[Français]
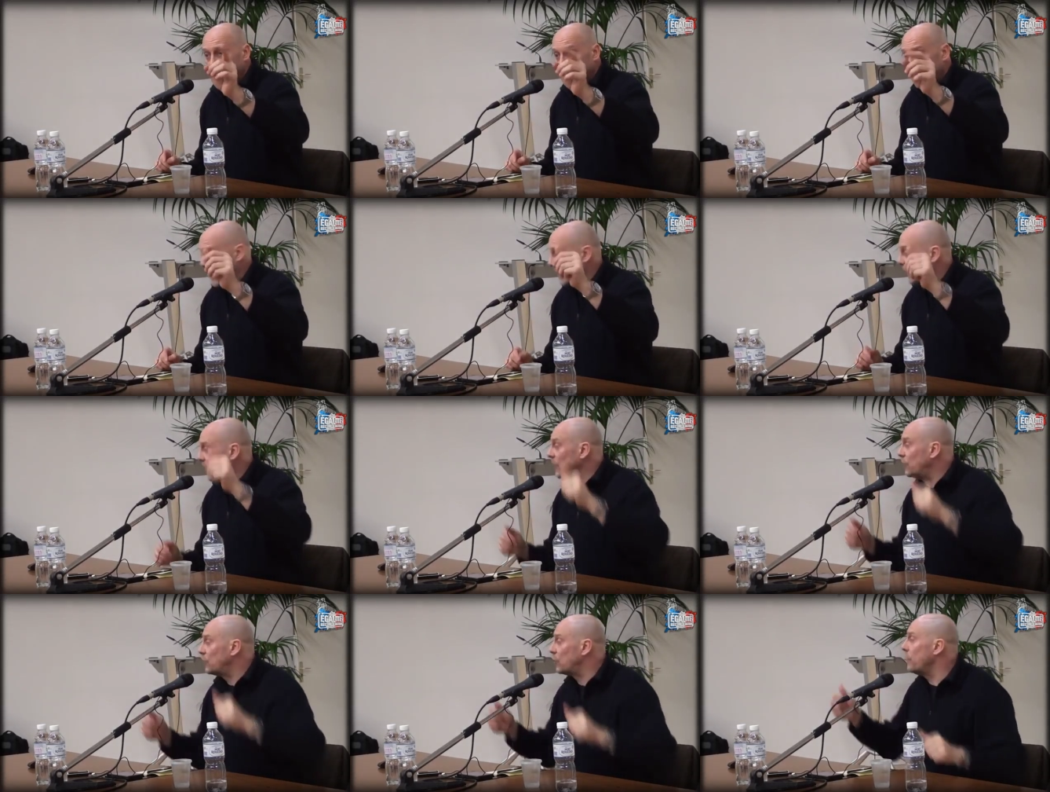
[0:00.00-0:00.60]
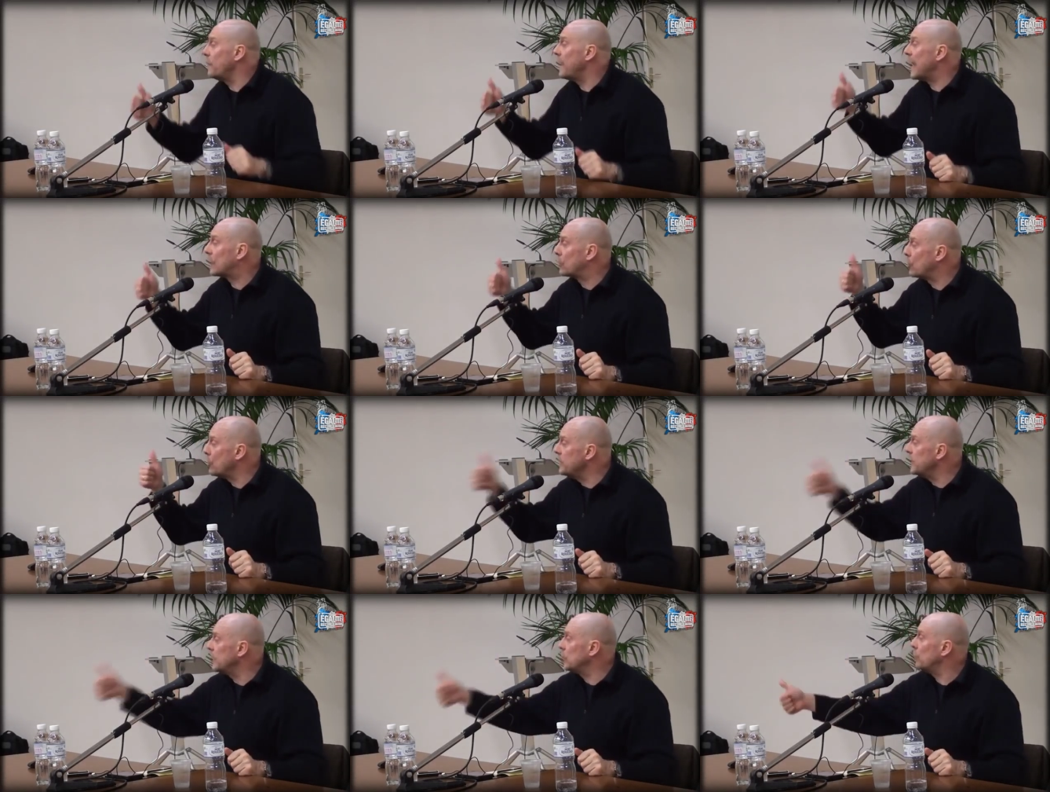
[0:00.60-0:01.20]
et qu'il se met à
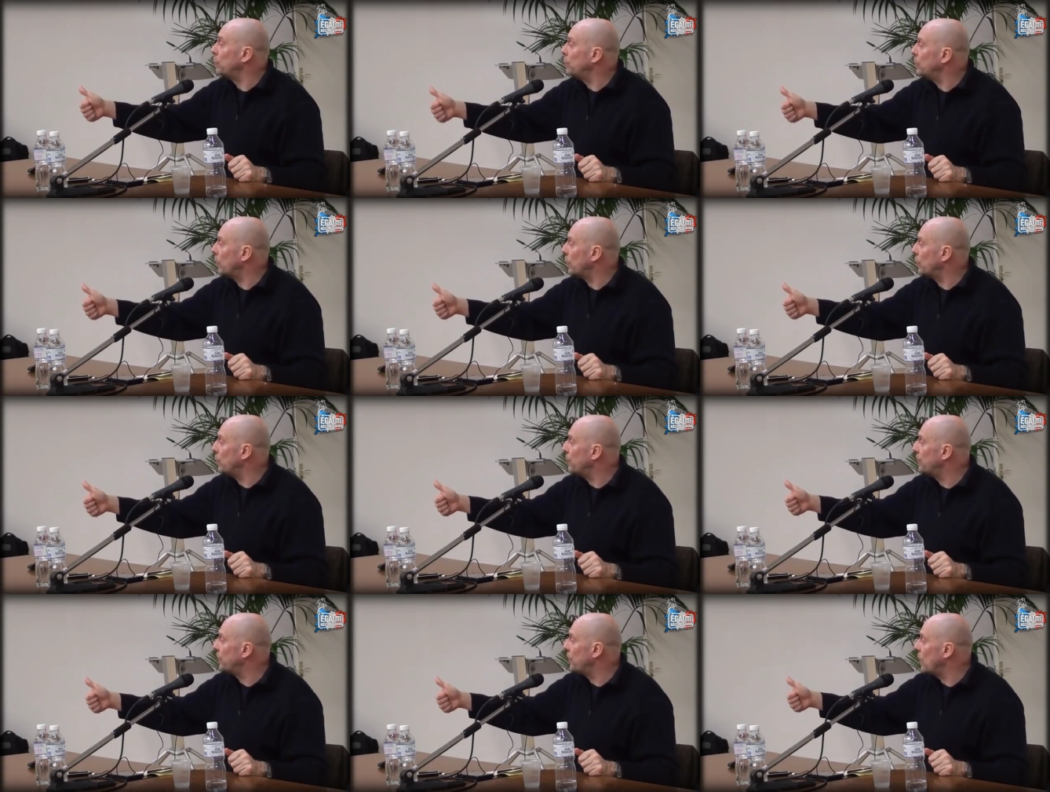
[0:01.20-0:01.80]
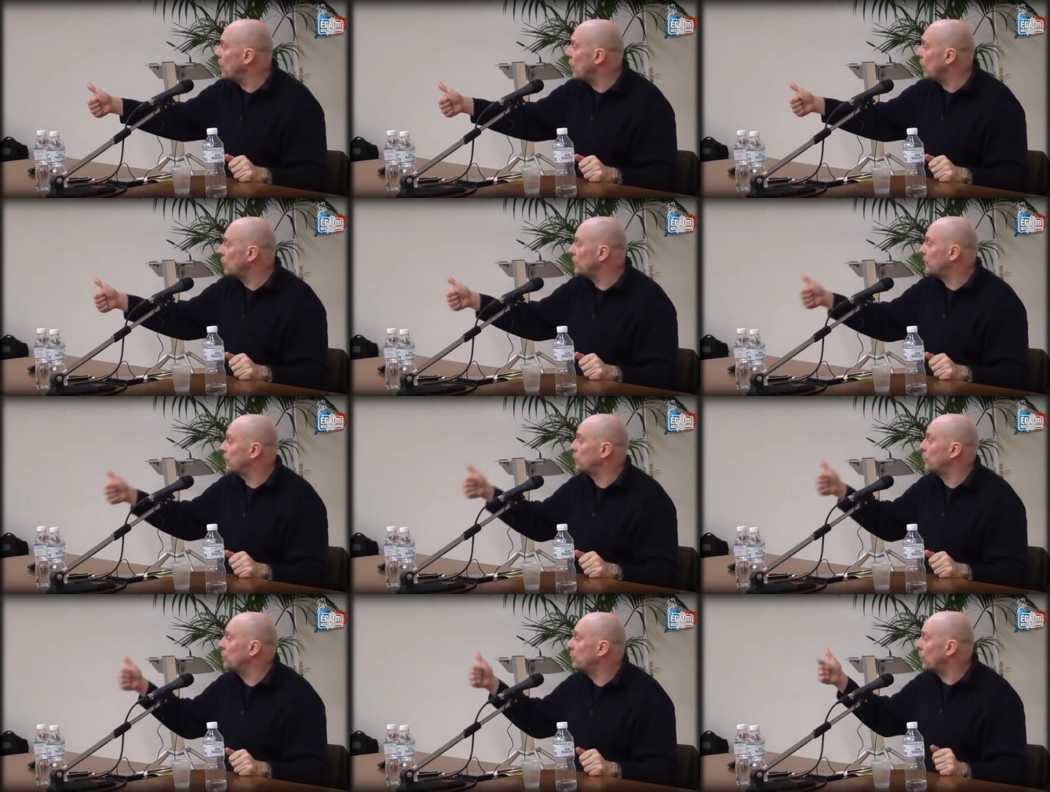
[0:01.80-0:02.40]
cogner de plus en plus fort, de
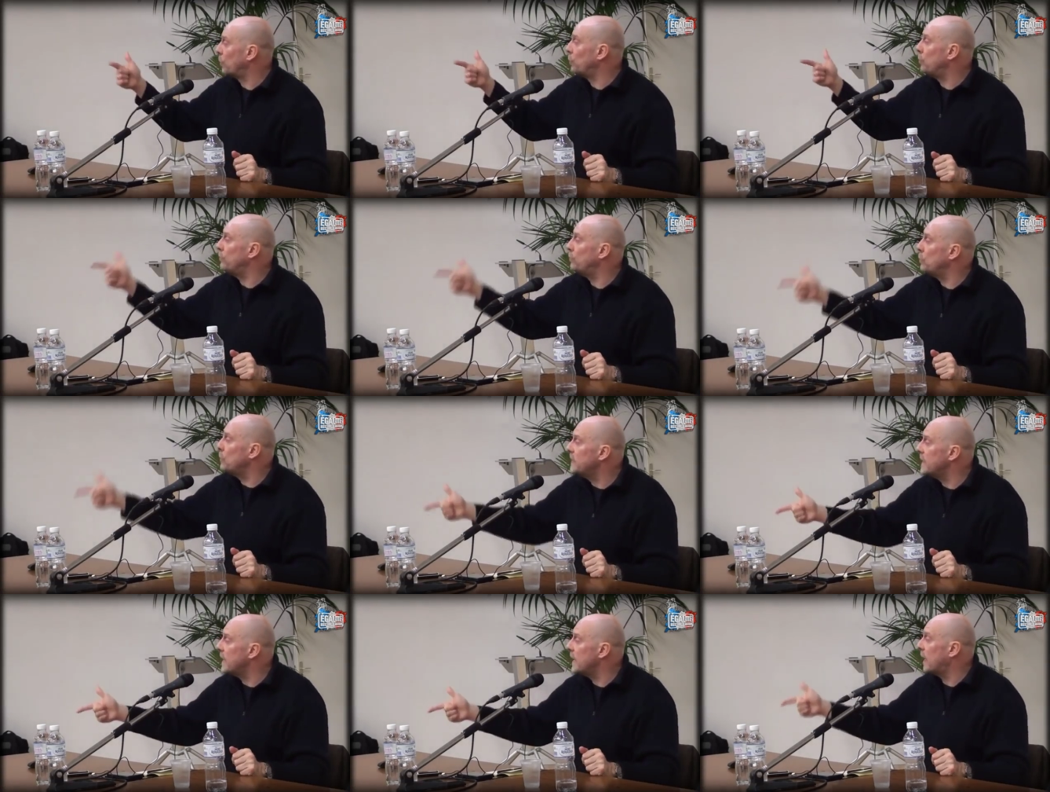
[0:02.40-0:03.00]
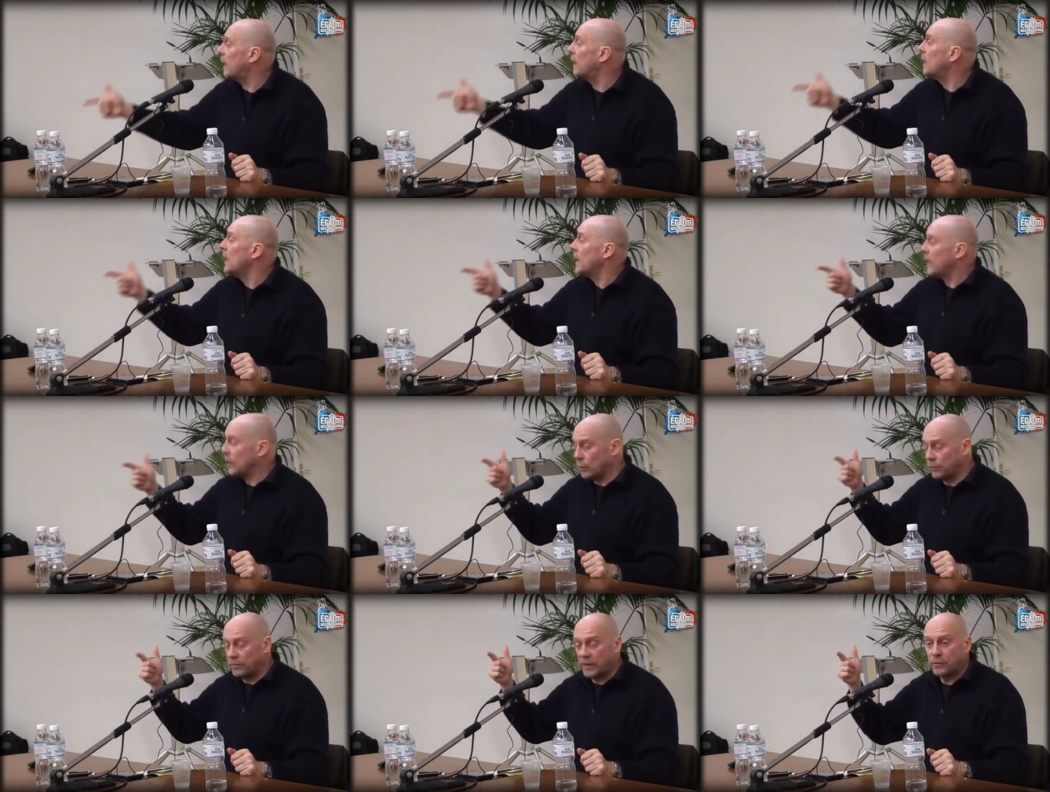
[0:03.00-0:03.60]
façon de plus en plus vulgaire,
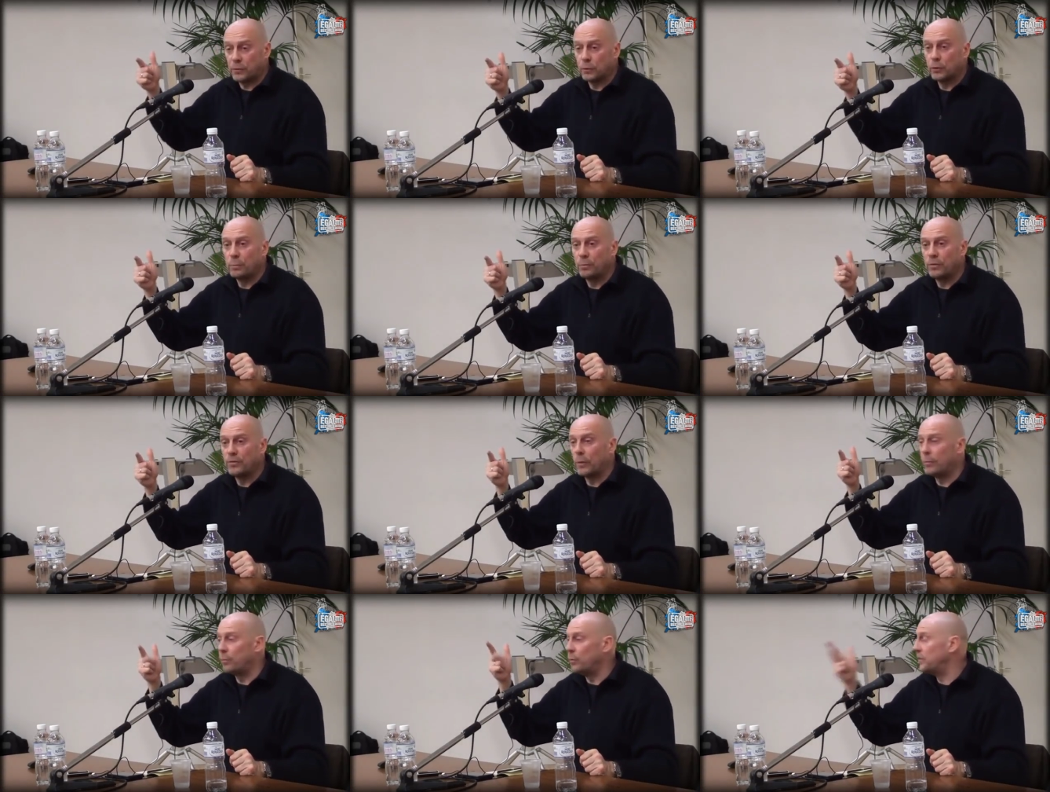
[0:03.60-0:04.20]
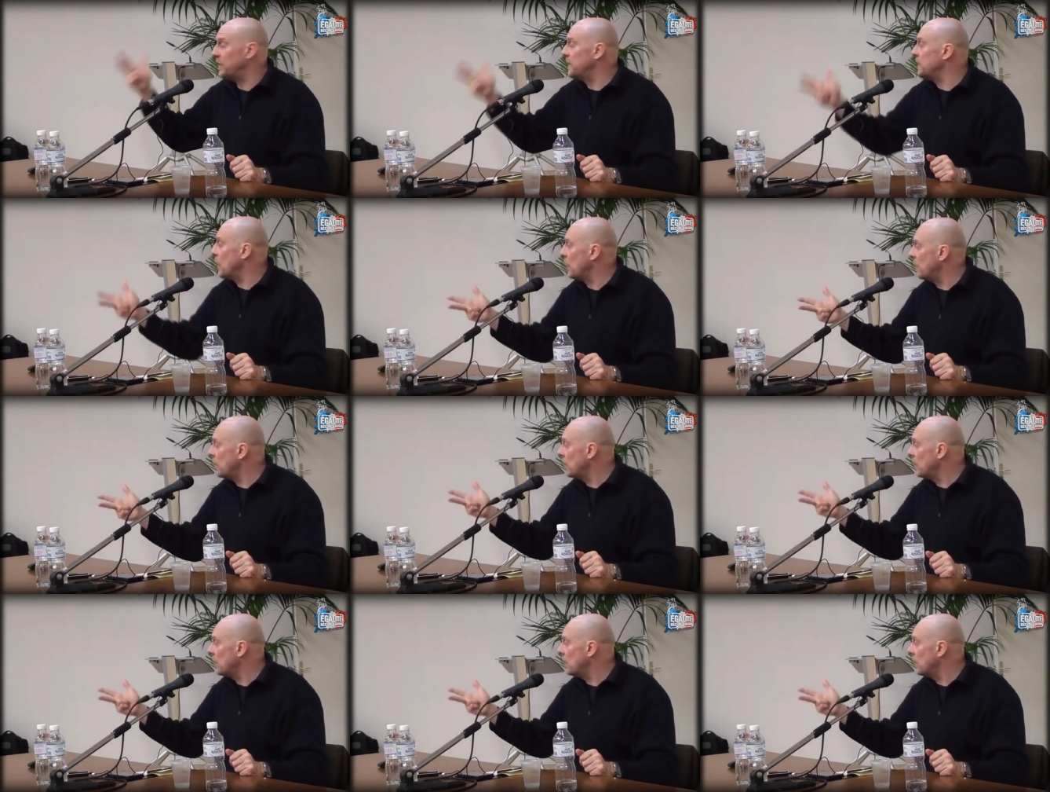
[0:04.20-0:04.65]
de façon de plus en plus ignoble.